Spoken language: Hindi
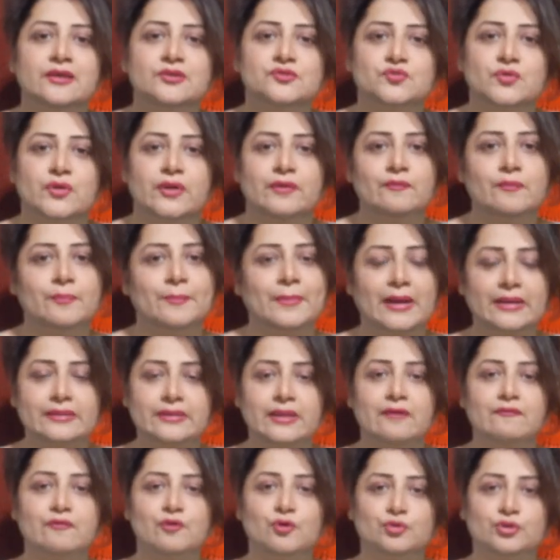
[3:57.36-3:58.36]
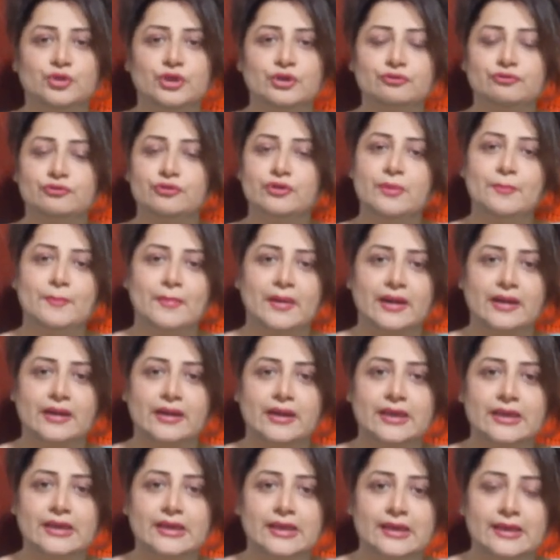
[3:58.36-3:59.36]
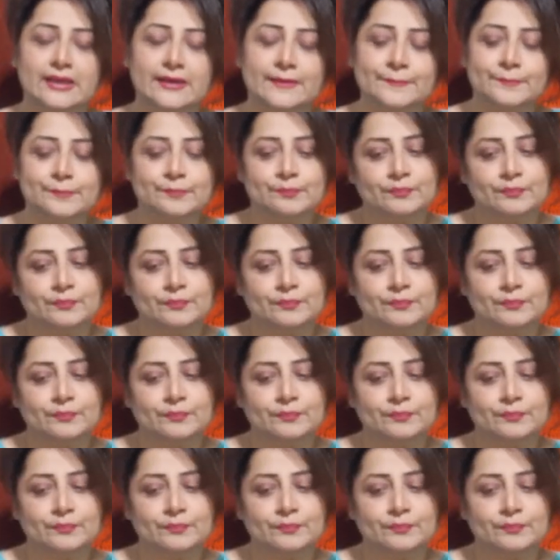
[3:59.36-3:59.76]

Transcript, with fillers: के जो है वो बांधा हुआ होता है उन्होंने मारने के लिए